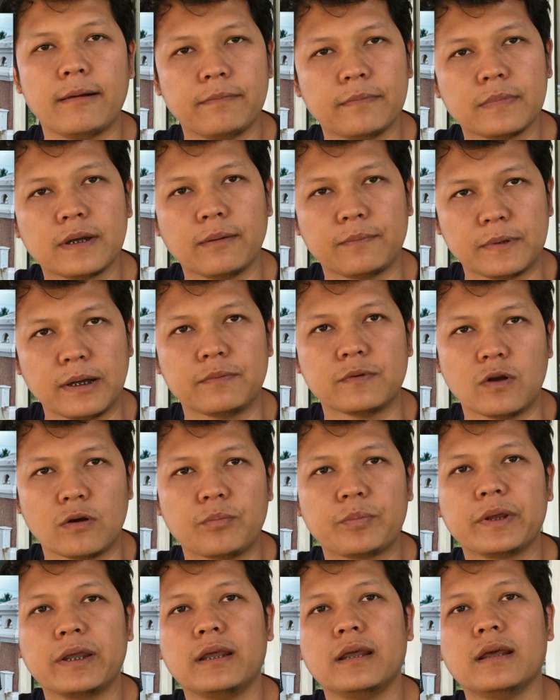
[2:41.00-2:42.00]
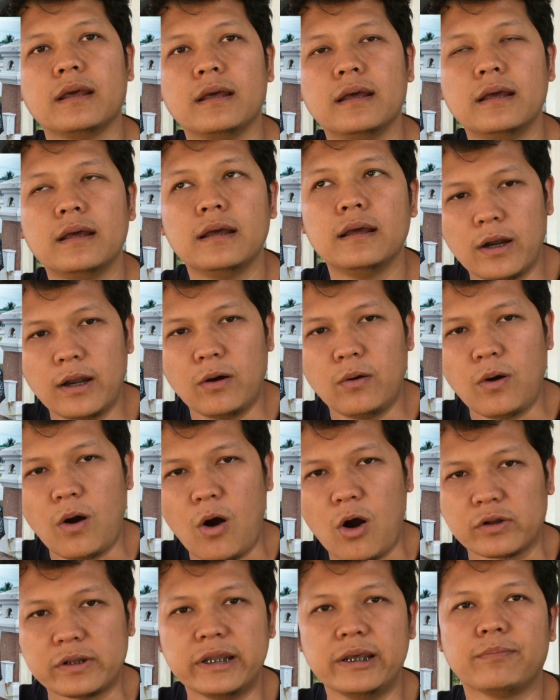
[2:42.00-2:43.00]
อะครับเกือบเกือบ2ปี พอเรา
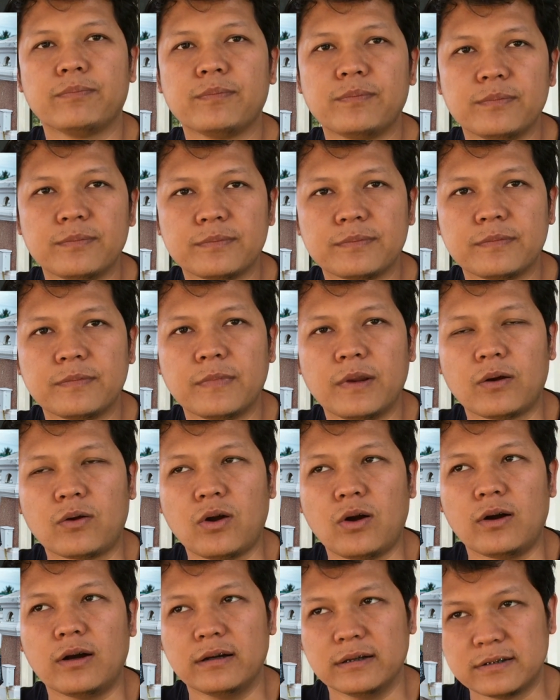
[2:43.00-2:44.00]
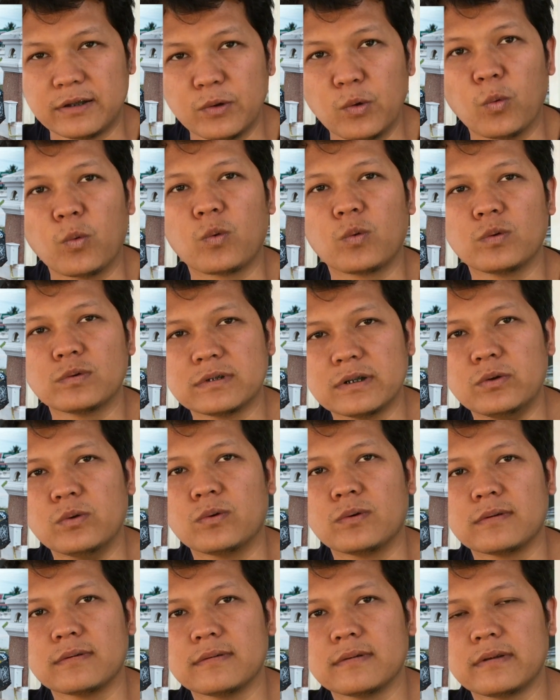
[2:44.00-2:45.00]
ออกทริปเราก็เออสนุกสนุ
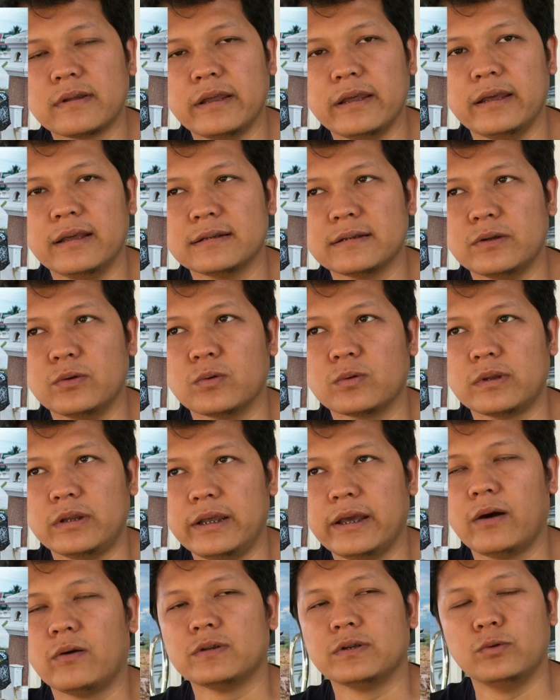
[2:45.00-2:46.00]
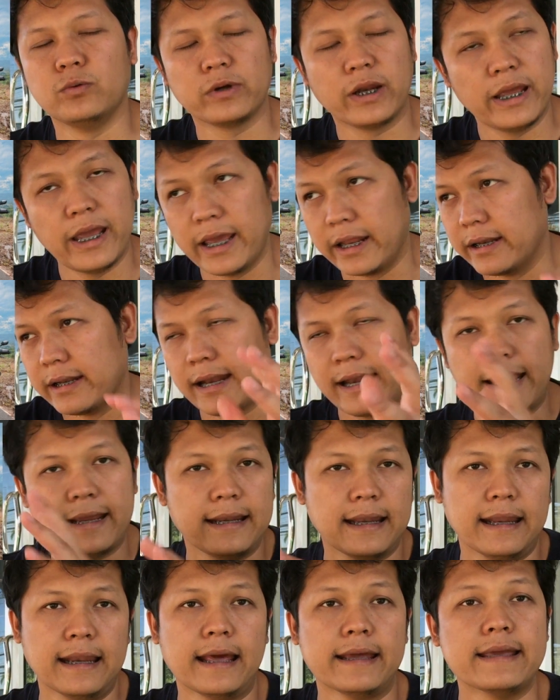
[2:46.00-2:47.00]
กขี่สนุกเที่ยวสนุกได้เห็นอะไร
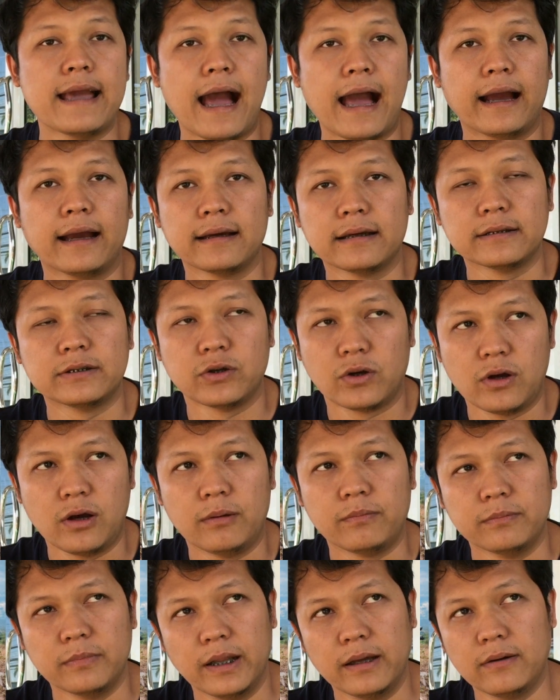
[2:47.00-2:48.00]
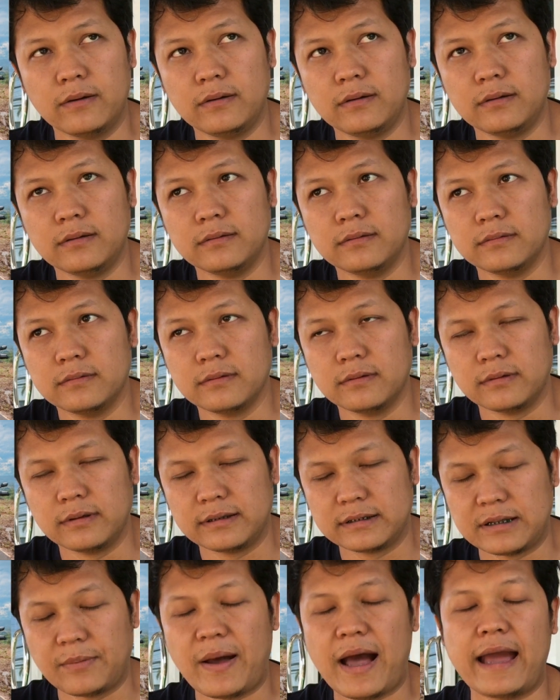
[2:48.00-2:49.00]
หลาย ๆ อย่างก็ชอบแล้ว
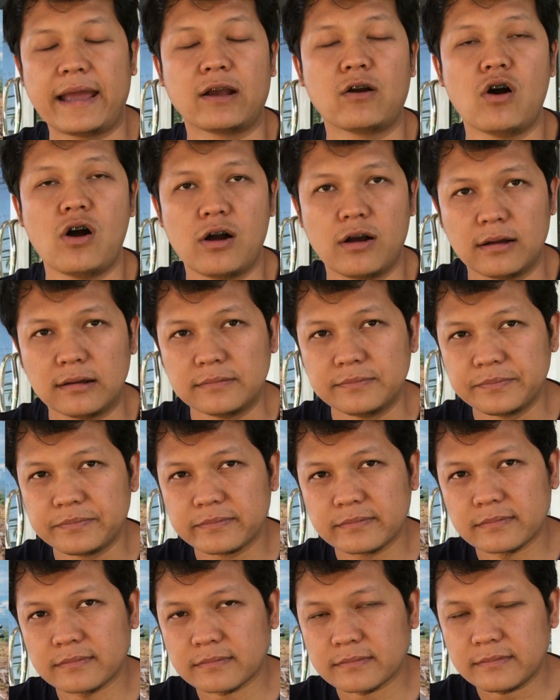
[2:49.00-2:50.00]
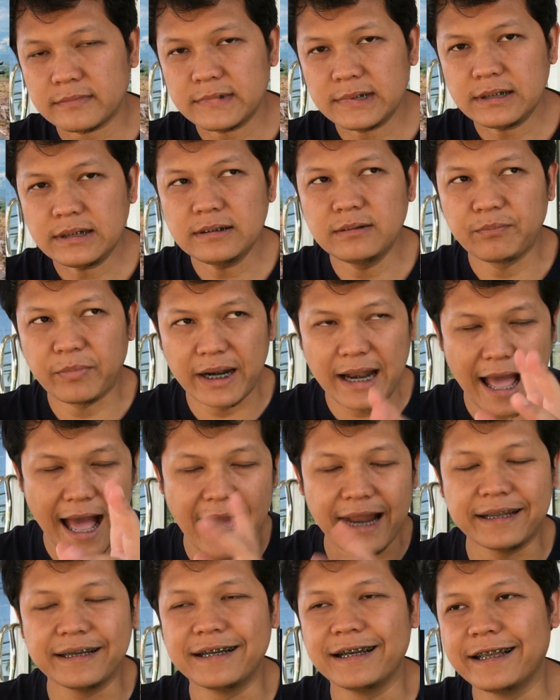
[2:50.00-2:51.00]
สะพายกล้อง ครับ ปัญหา
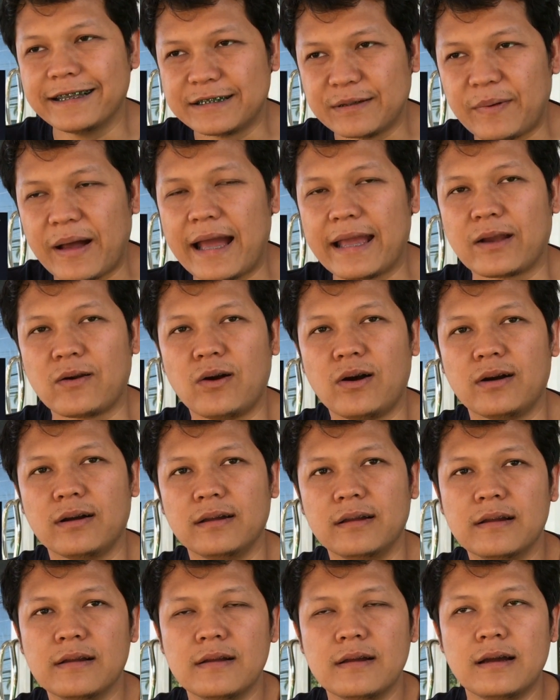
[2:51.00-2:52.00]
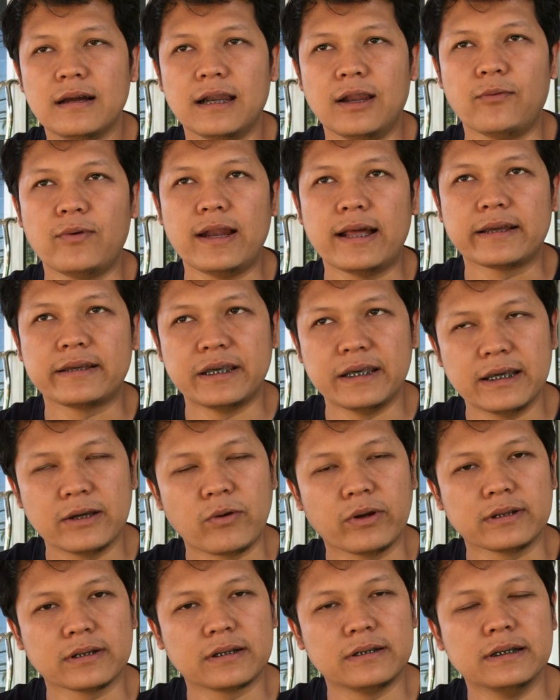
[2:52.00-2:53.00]
หนึ่งเลยสะพายกล้อง แล้วเวลาขี่
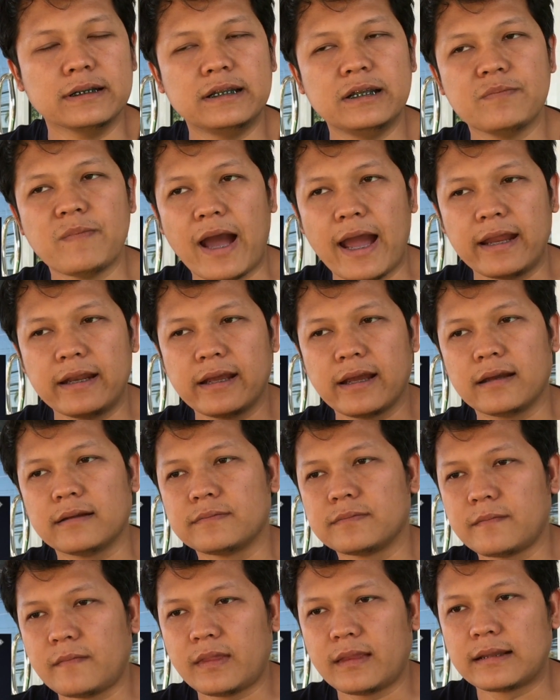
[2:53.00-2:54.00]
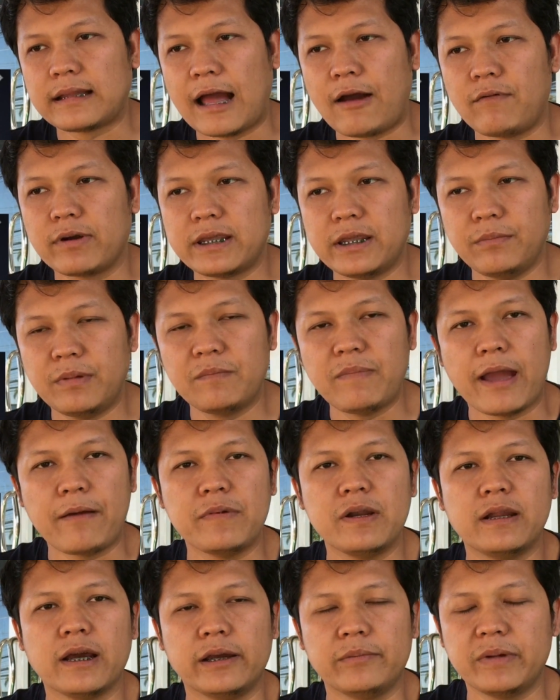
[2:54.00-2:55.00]
กว่าจะถึงที่หมายเนี่ย ถามว่าขี่บิ๊กแบค์
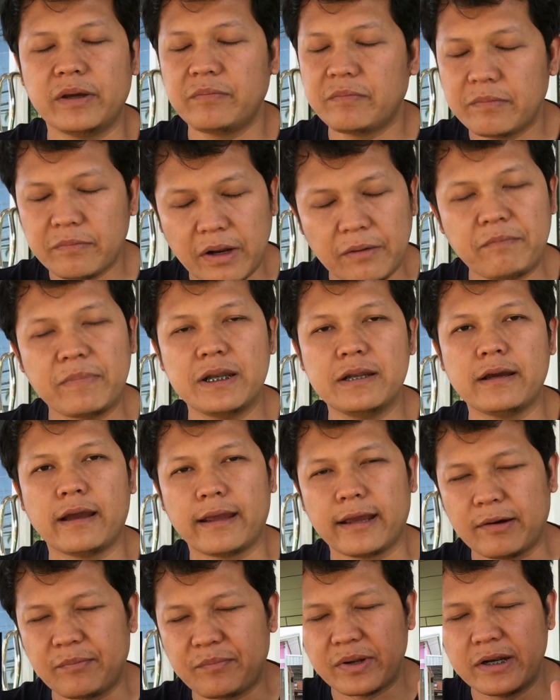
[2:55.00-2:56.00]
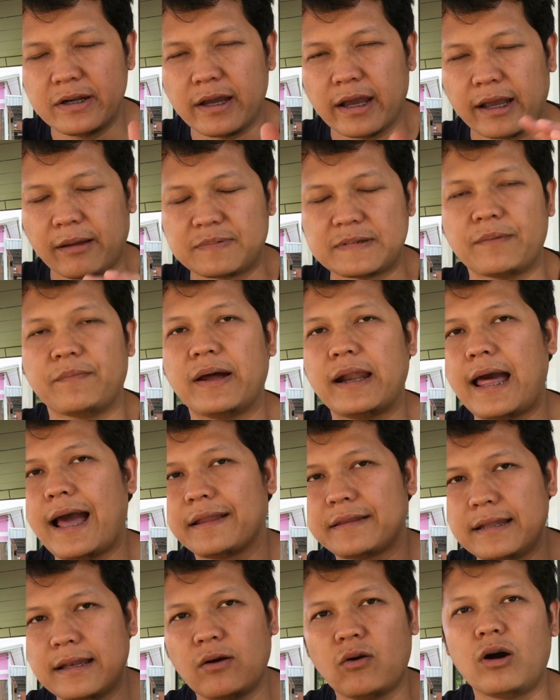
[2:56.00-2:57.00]
มันเหนื่อยไหมมันไม่เหนื่อรับ มันเหนื่อยกับสัมภาระ
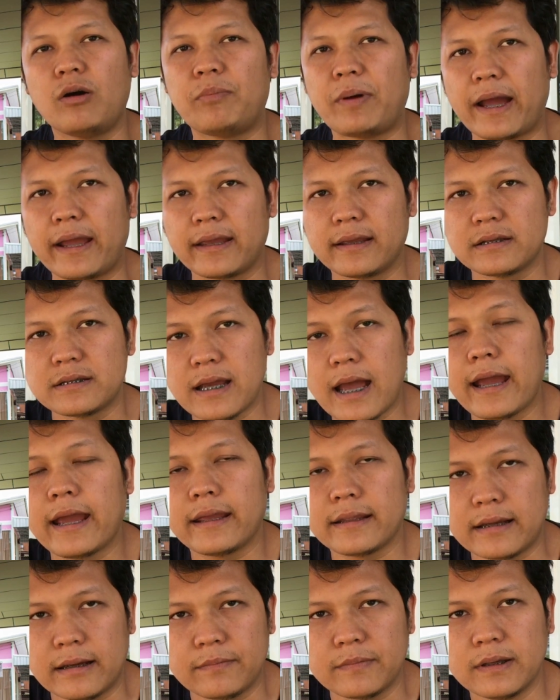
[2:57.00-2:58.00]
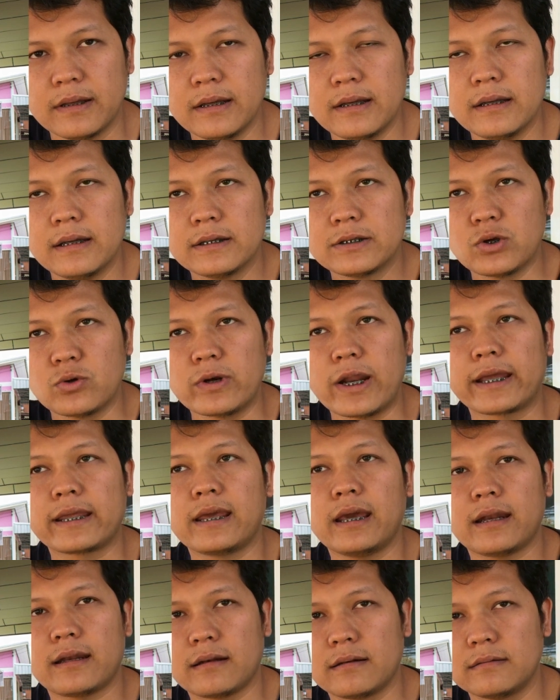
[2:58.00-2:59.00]
ที่เราเอาไป ใช่ครับส่งแนก
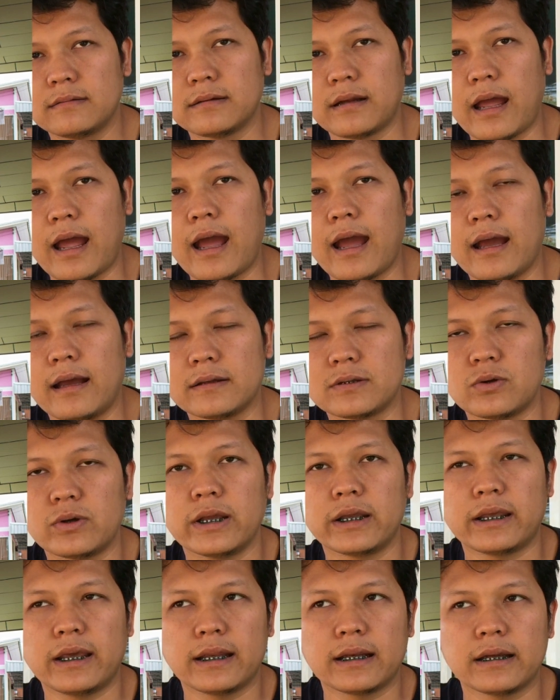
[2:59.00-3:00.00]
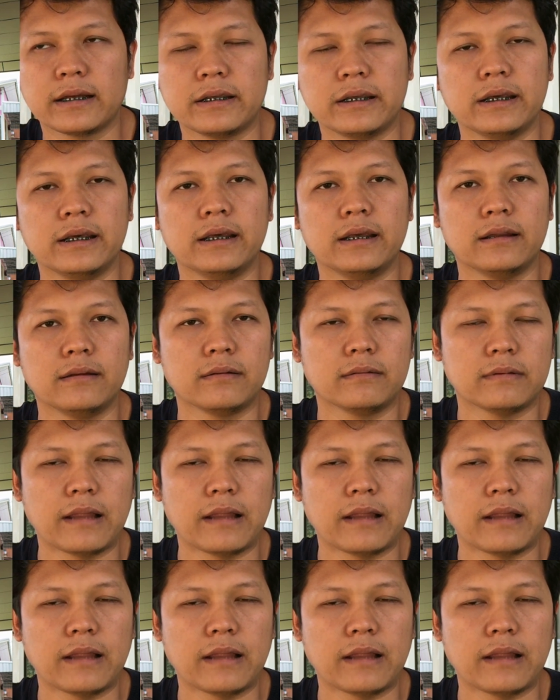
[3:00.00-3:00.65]
เก็ตอ่าส่งแนกเก็ตก็ขี่